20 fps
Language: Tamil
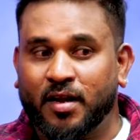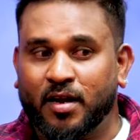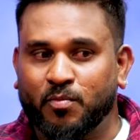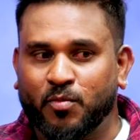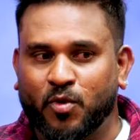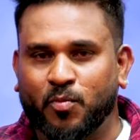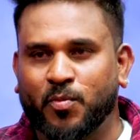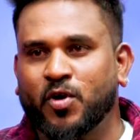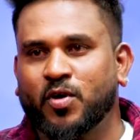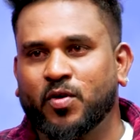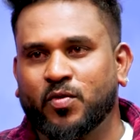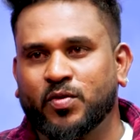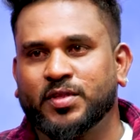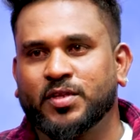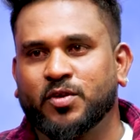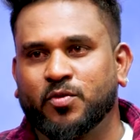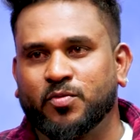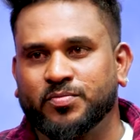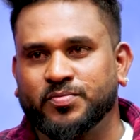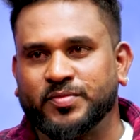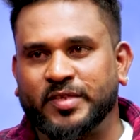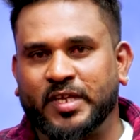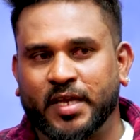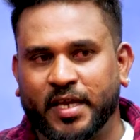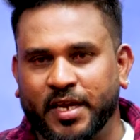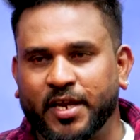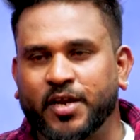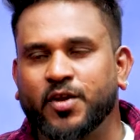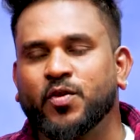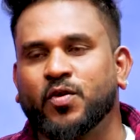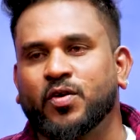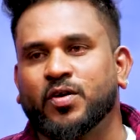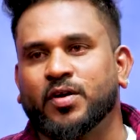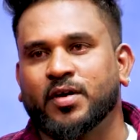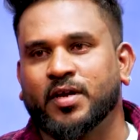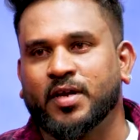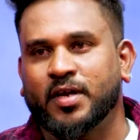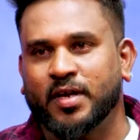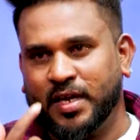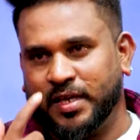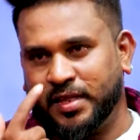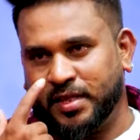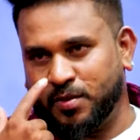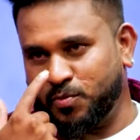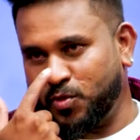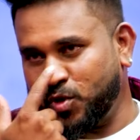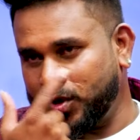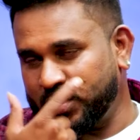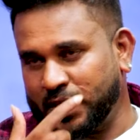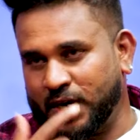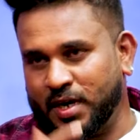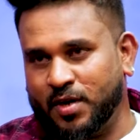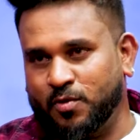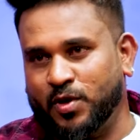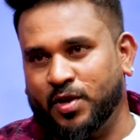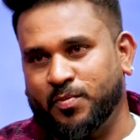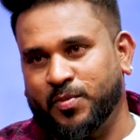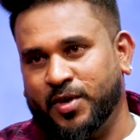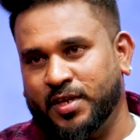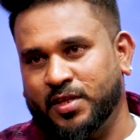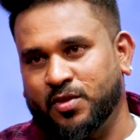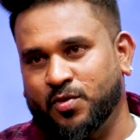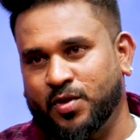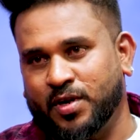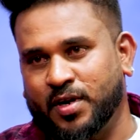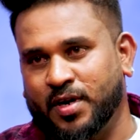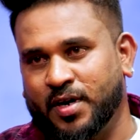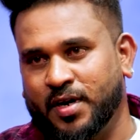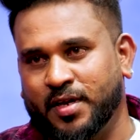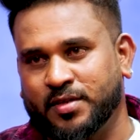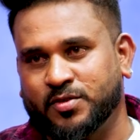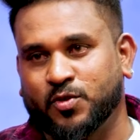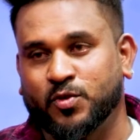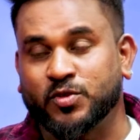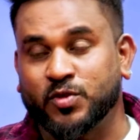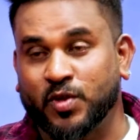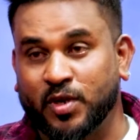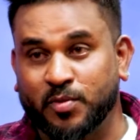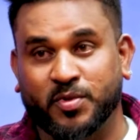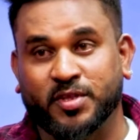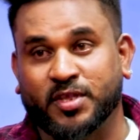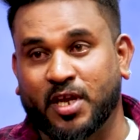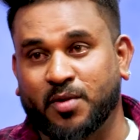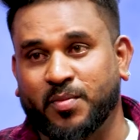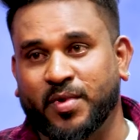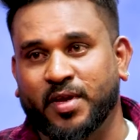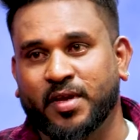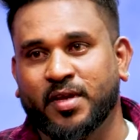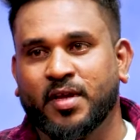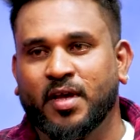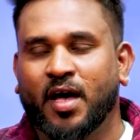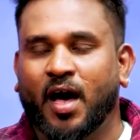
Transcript: நம்ம முகம் வந்து இன்னும் இந்த முகத்துலாம் ஒரு மாதிரி இது இருக்குங்க சொரிசொரிப்பு தன்மை